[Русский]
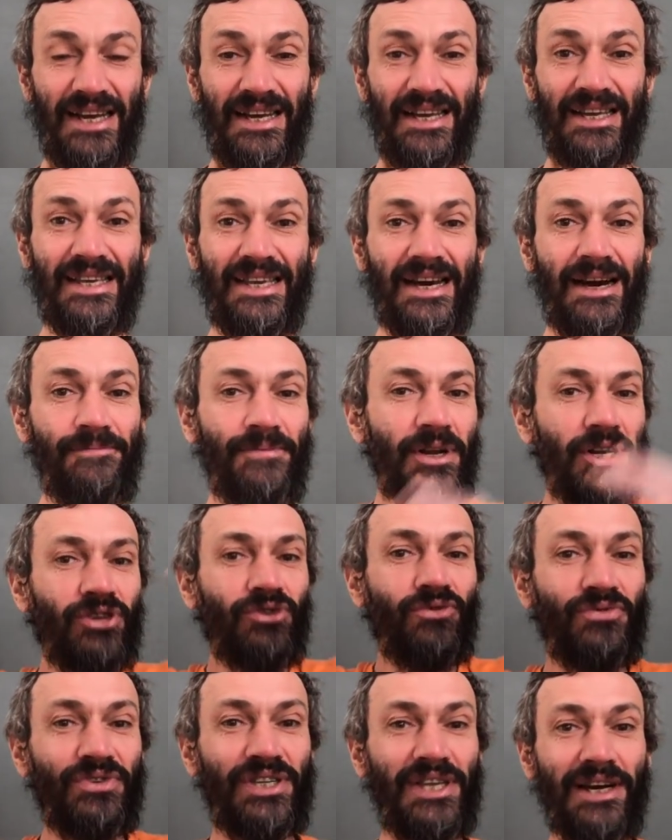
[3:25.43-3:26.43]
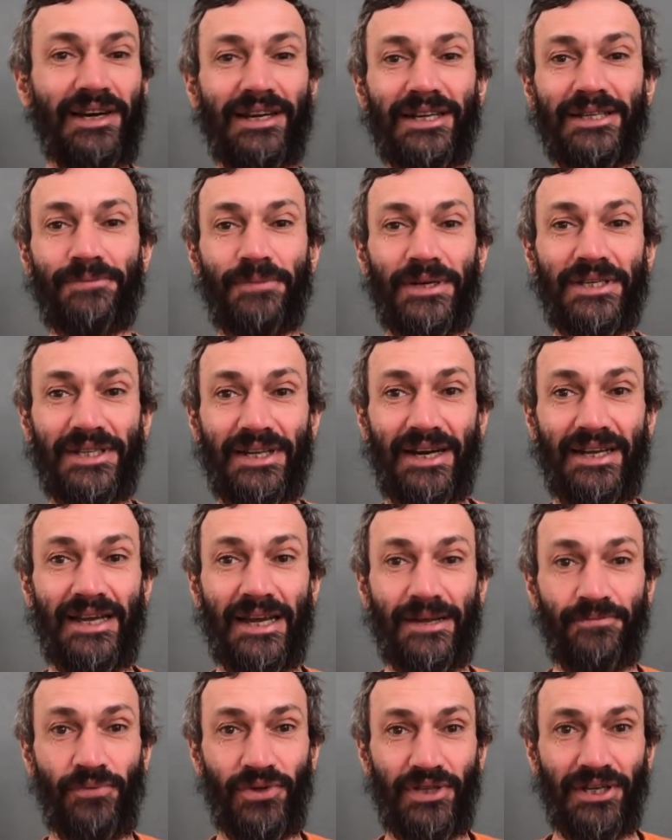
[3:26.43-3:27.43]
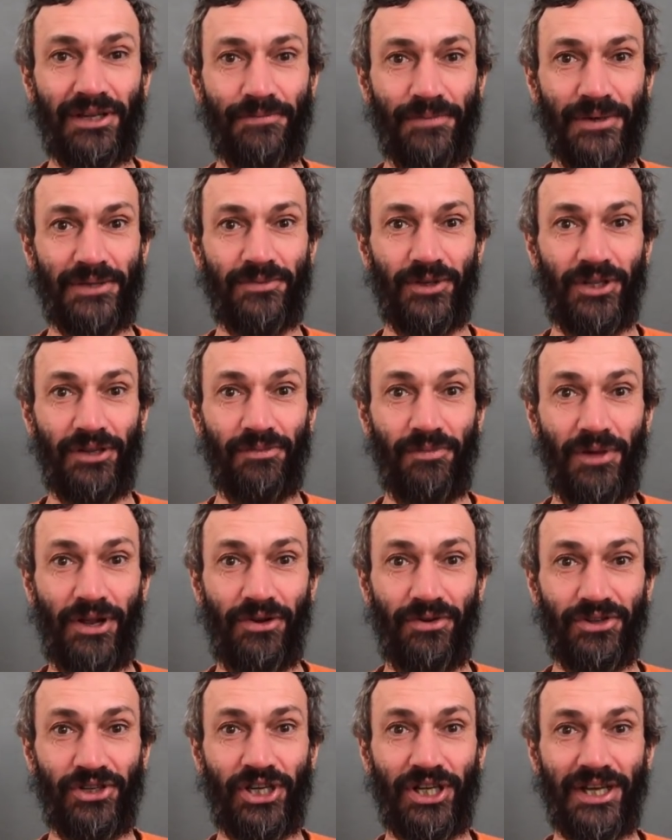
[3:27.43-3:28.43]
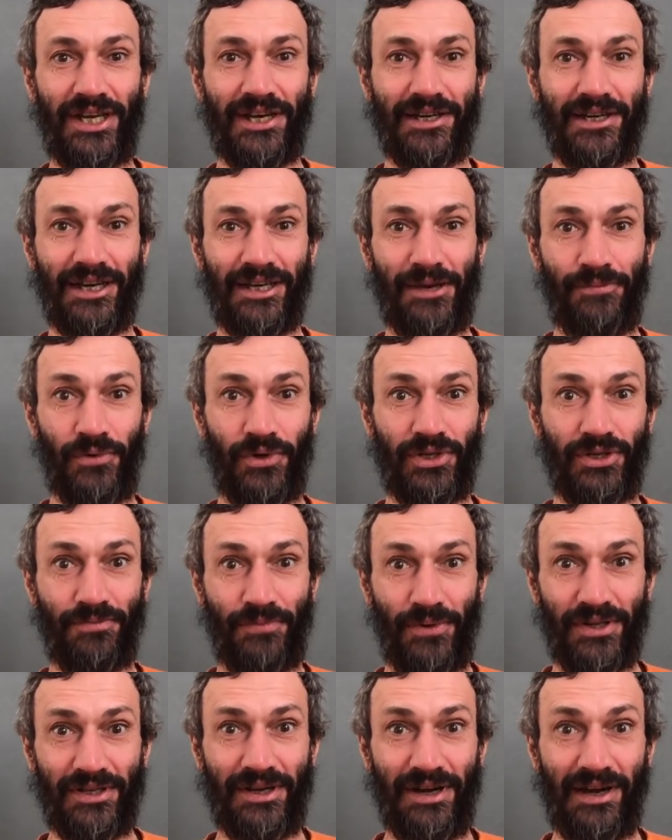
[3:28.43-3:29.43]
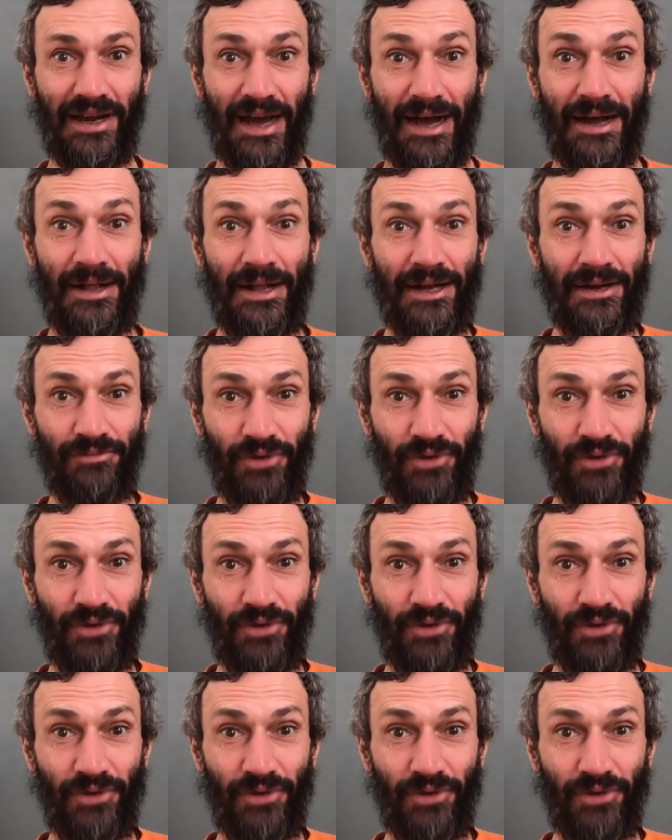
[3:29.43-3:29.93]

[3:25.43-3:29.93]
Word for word: Я прошу всех распространять. Пусть это посмотрит миллион человек, как гипотезу Пуанкаре.